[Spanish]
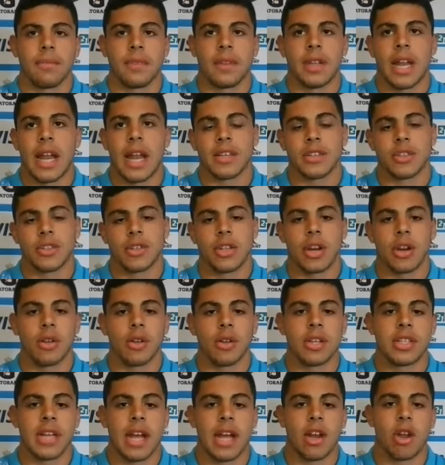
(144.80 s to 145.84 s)
de la lesión de
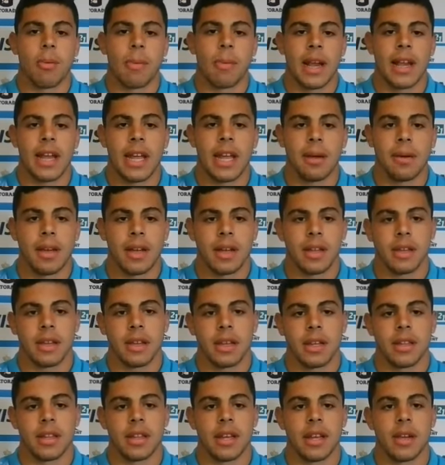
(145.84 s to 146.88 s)
rodilla lo más leve,
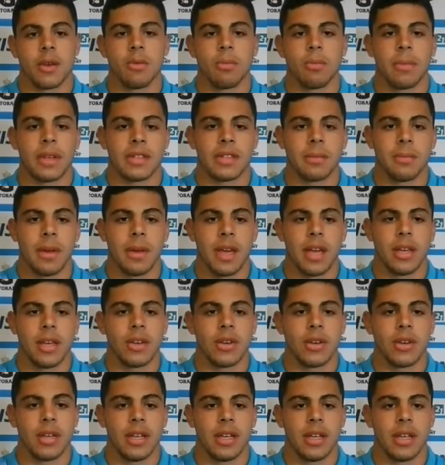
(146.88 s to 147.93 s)
entre un mes y
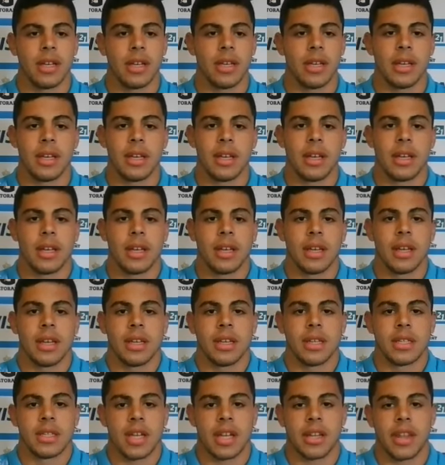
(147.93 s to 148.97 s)
medio y
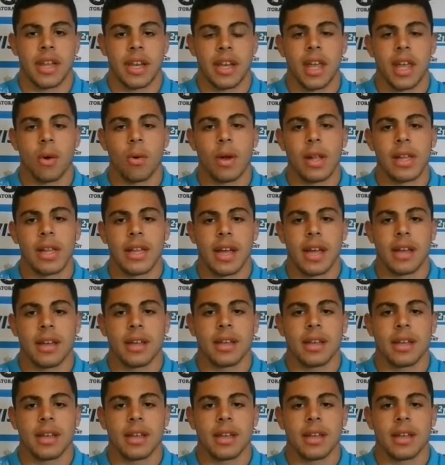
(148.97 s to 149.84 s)
ya estaría de vuelta.